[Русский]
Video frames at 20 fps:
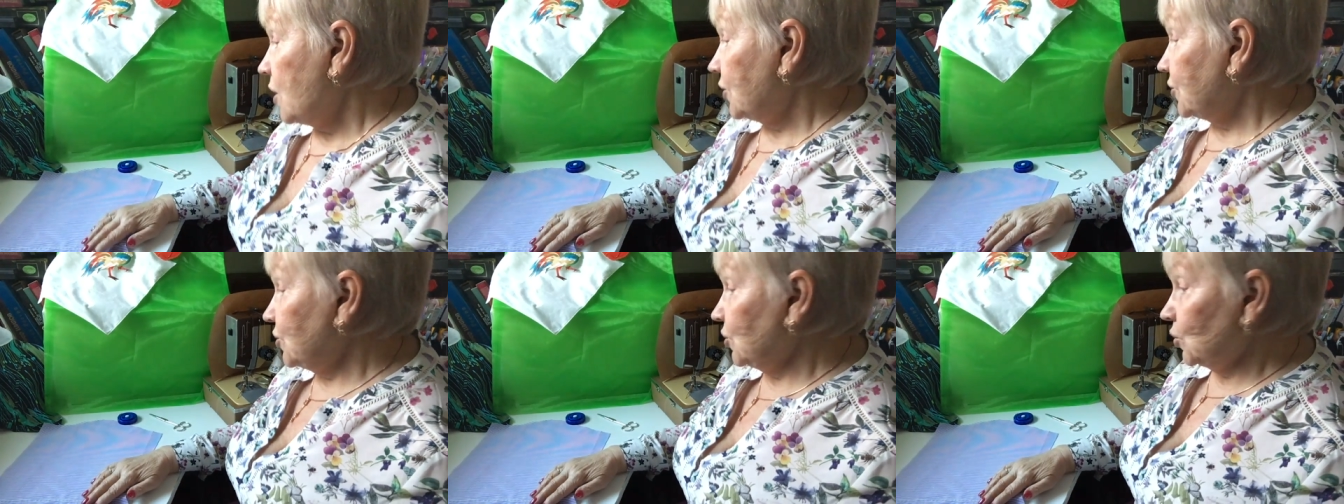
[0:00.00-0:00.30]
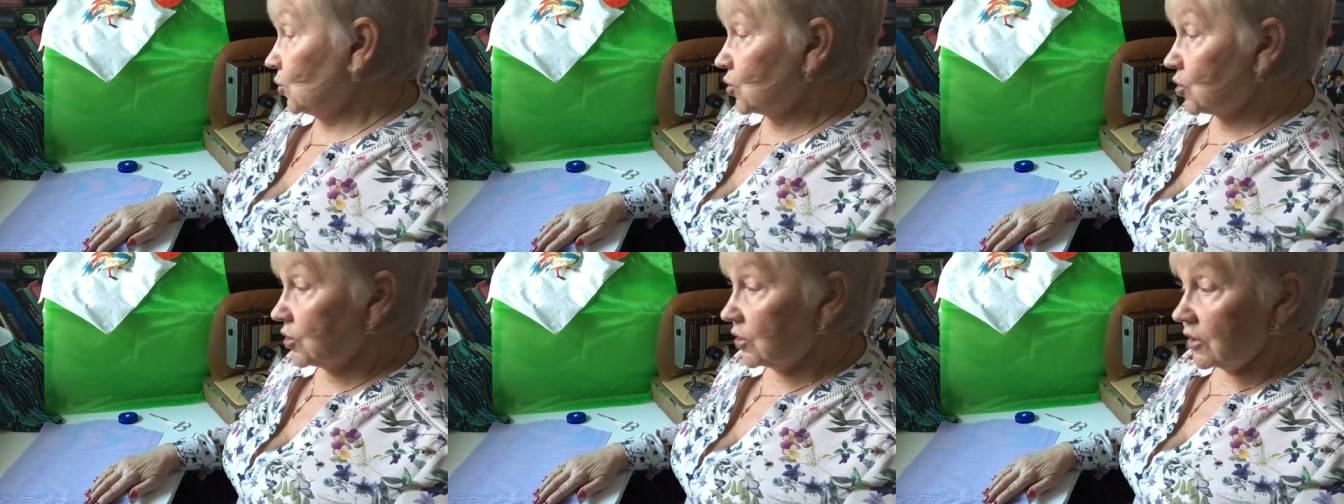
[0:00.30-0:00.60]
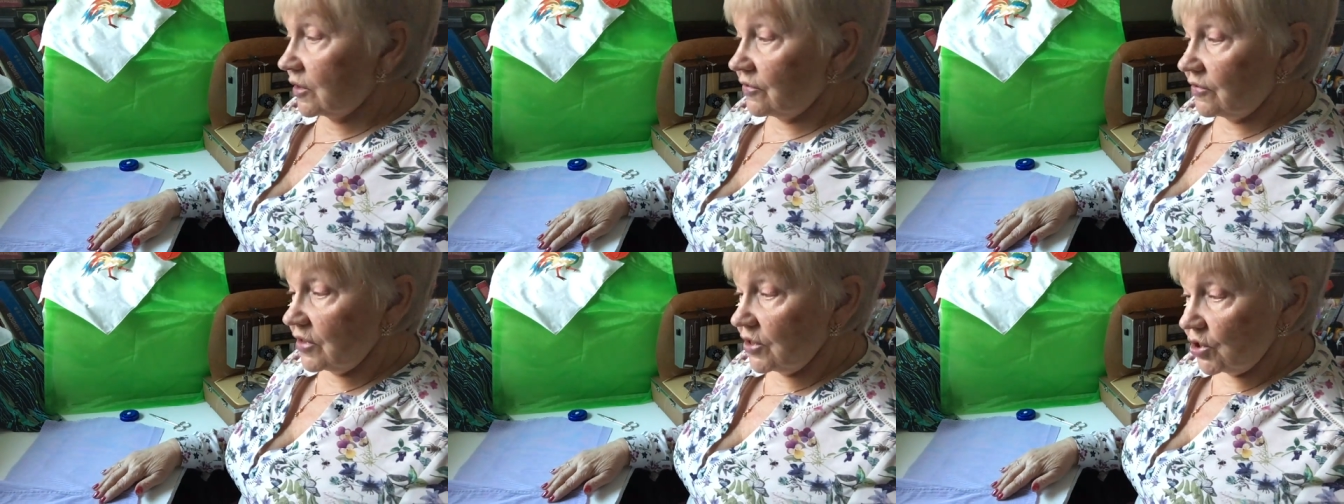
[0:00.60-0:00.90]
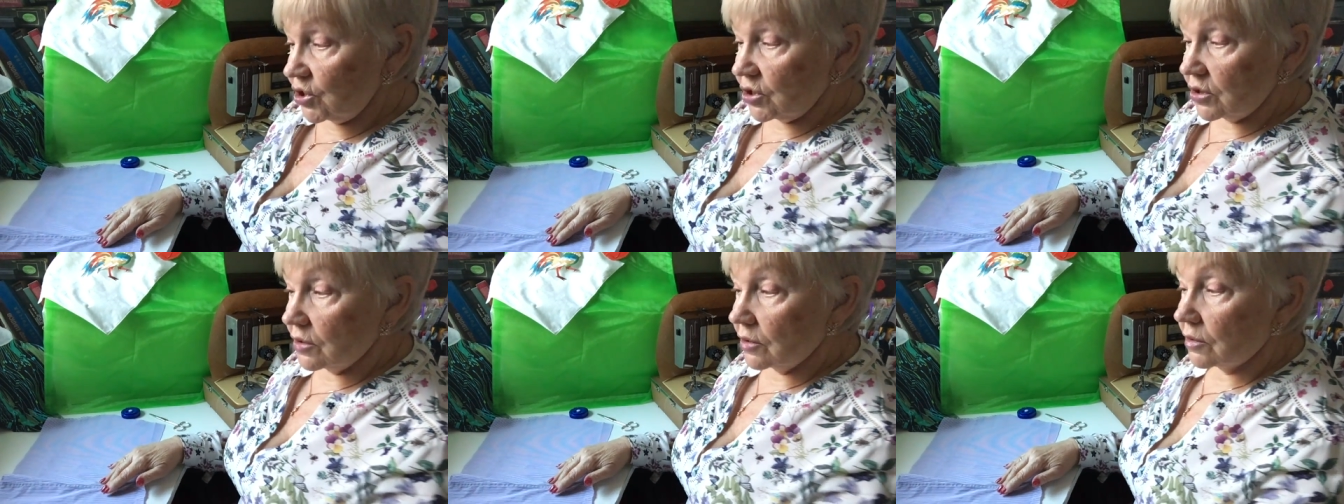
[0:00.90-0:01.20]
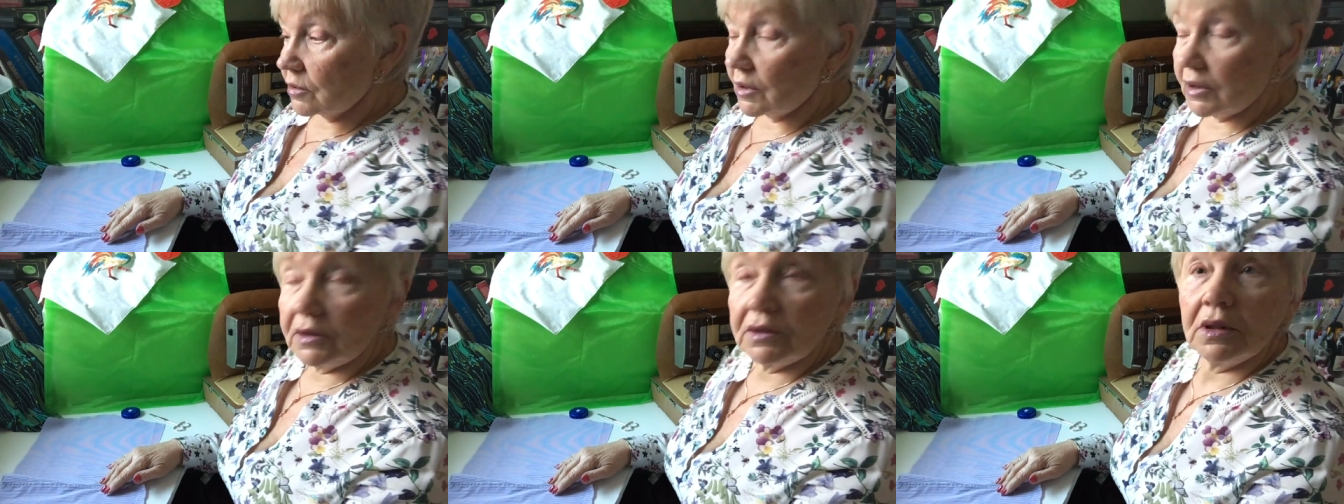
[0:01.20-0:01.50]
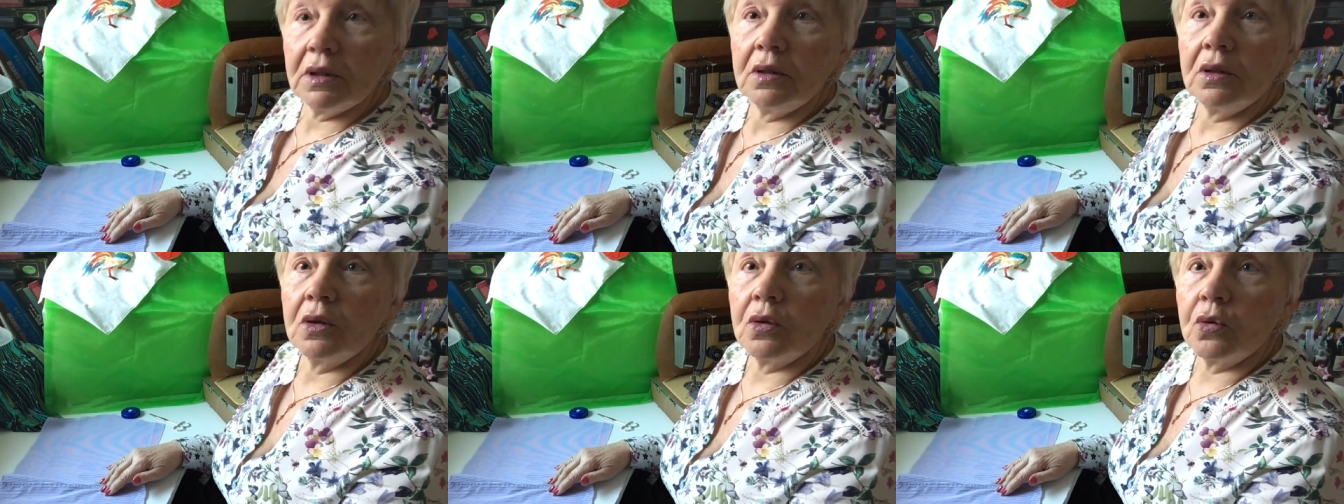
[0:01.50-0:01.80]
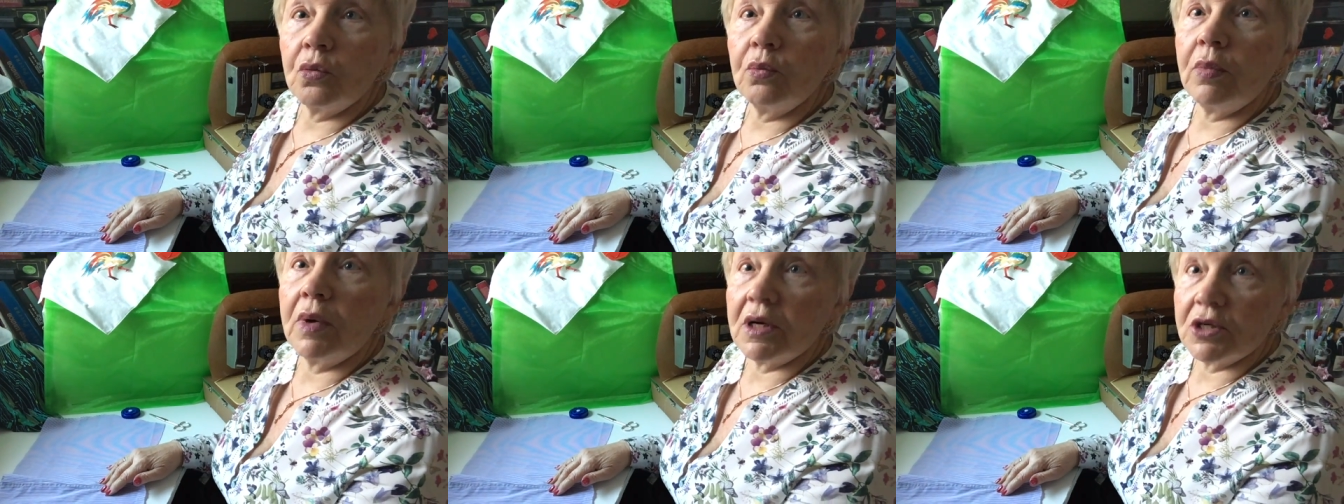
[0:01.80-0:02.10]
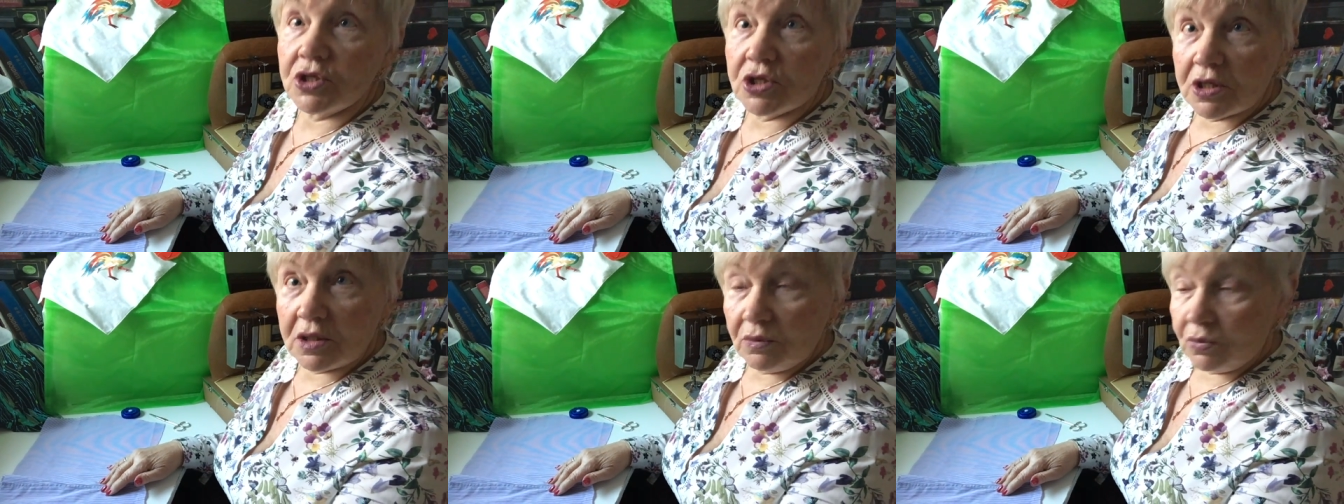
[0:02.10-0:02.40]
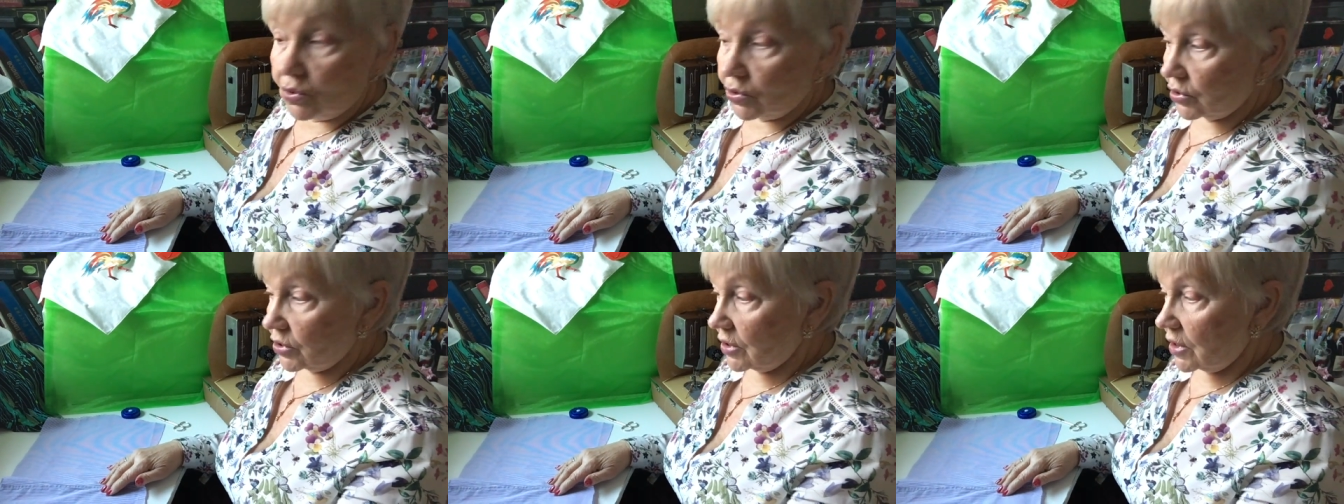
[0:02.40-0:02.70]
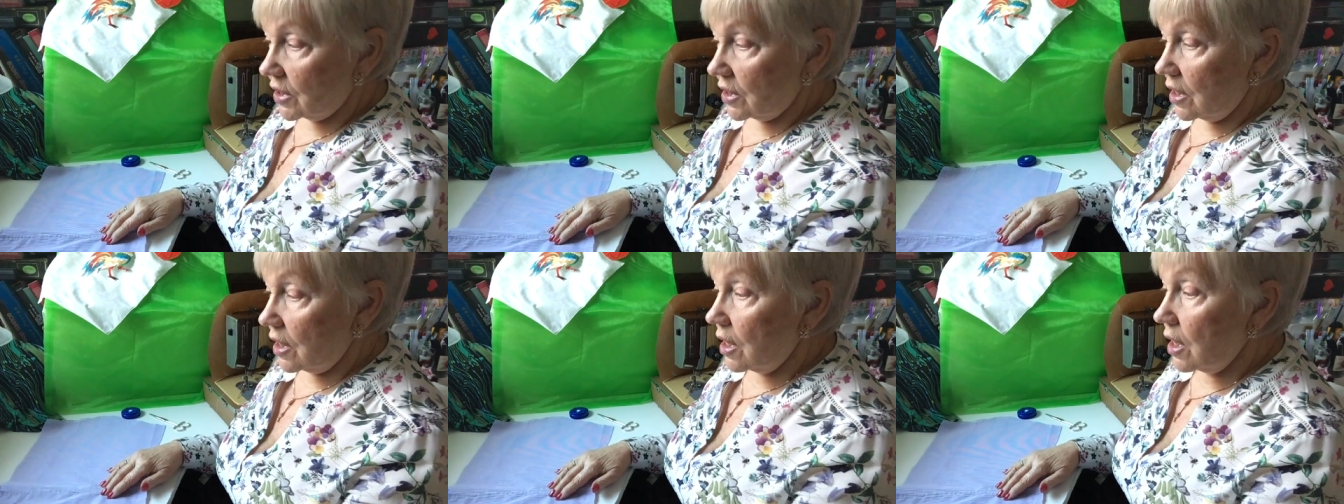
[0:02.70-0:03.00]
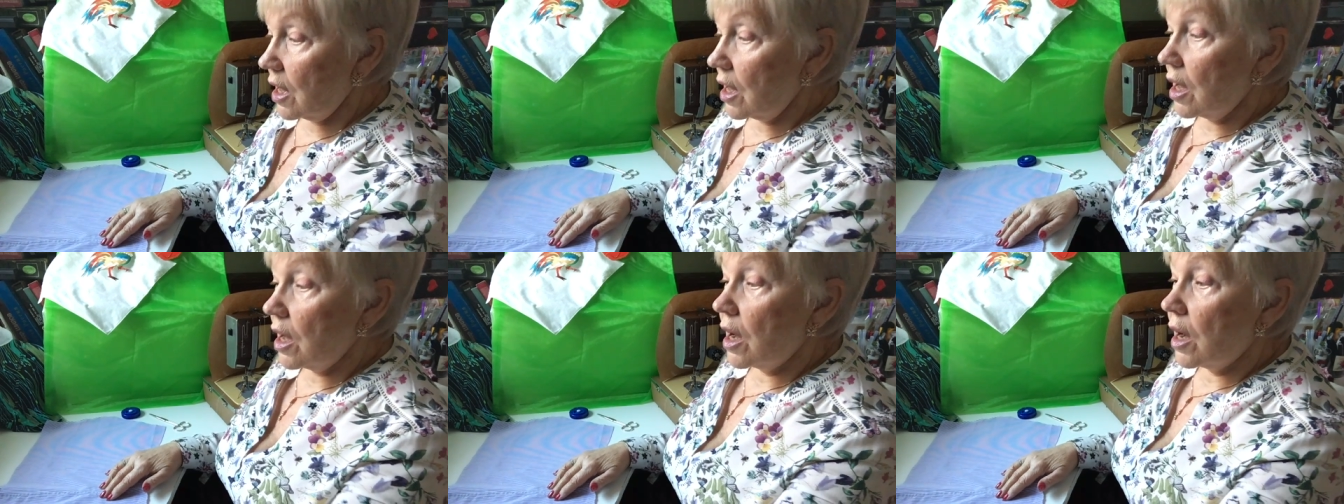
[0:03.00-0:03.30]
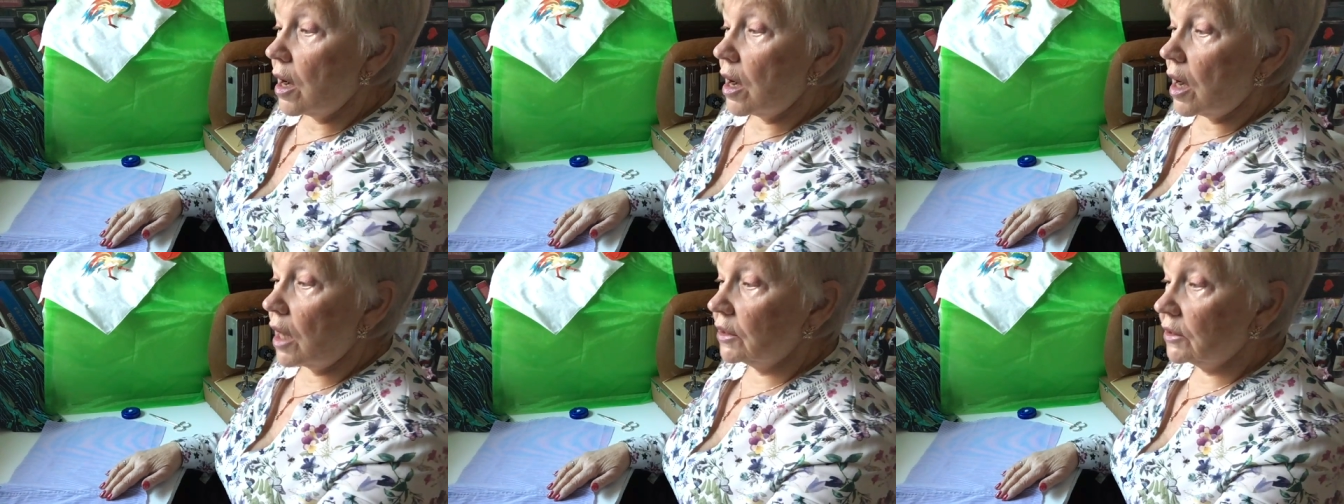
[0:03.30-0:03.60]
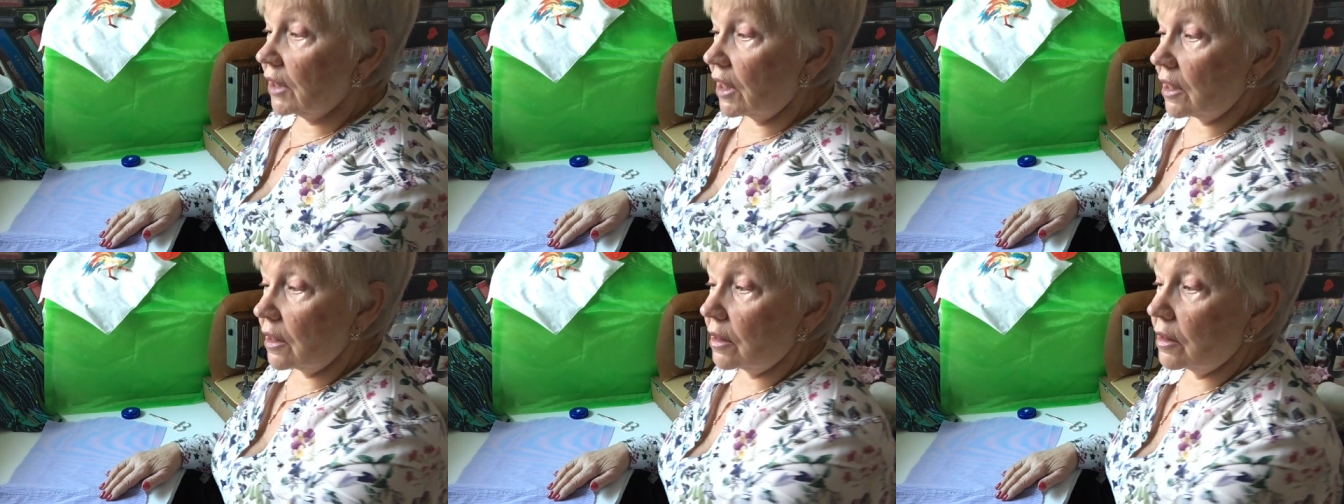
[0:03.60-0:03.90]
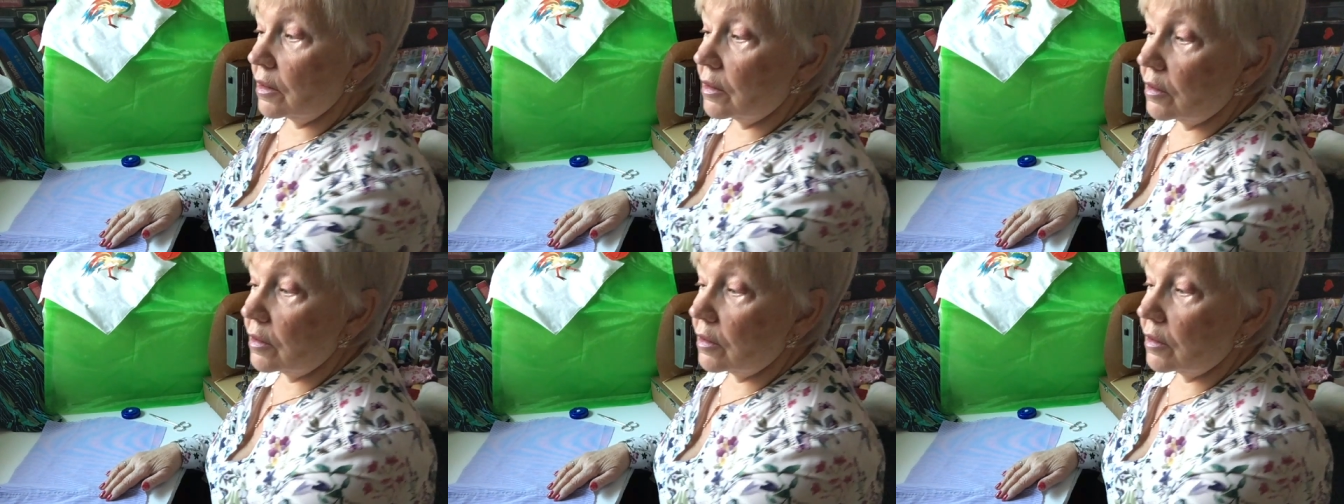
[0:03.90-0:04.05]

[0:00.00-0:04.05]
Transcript: Ненужная вещь – это рубашка мужская. Она